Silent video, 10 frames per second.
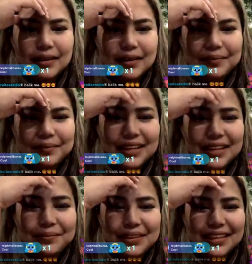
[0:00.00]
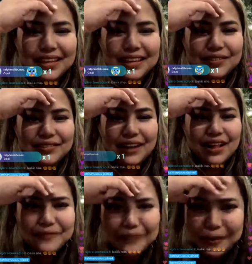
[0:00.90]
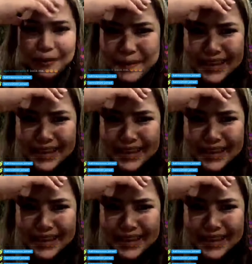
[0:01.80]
Balik me. Thank you, Ralph. Ito oh my